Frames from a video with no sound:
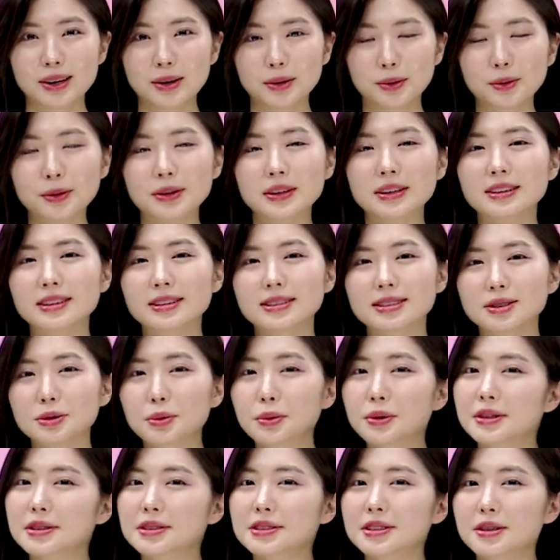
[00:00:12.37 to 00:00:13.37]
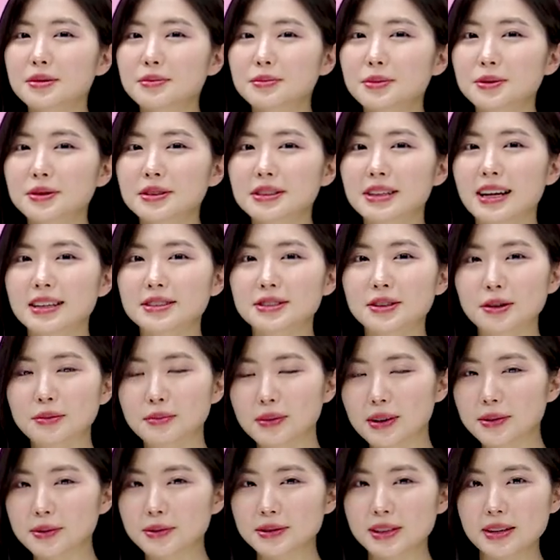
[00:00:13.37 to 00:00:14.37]
오늘 스토익 시험 보느라
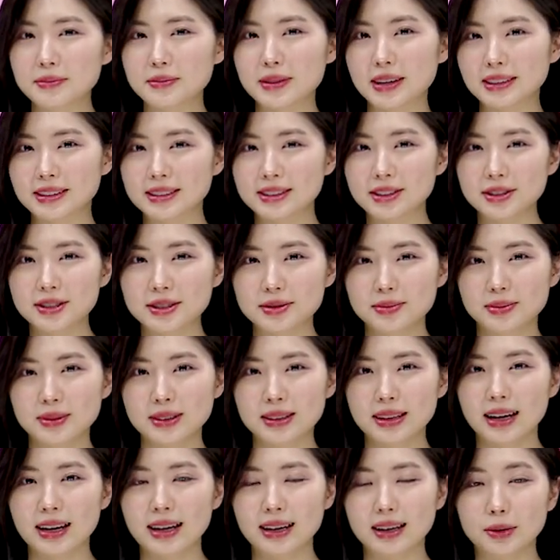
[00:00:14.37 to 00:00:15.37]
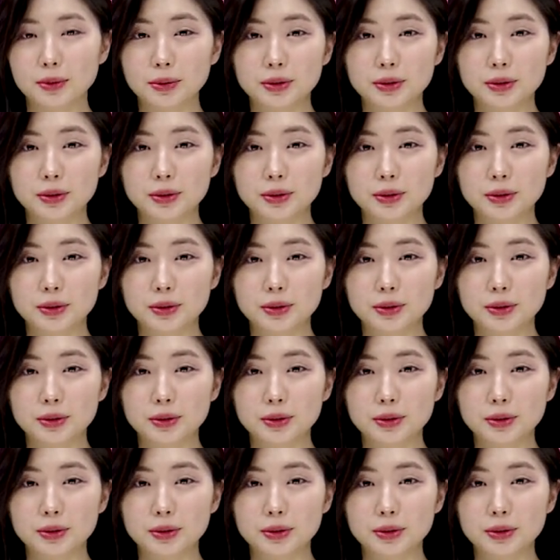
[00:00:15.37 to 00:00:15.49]
정말 고생 많으셨습니다.